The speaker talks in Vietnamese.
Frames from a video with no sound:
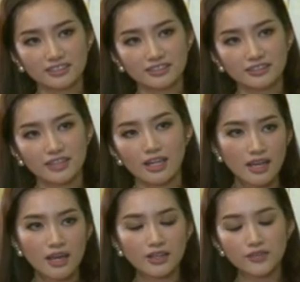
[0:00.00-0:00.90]
ừ.
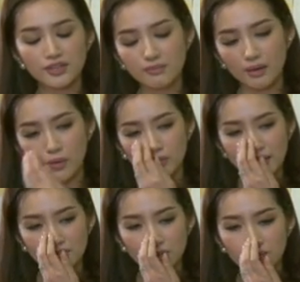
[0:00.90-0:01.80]
nếu như mà bộ
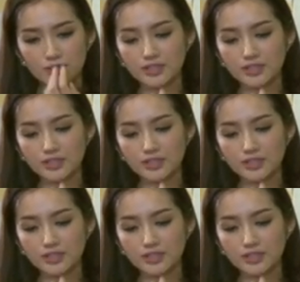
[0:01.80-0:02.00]
trang phục của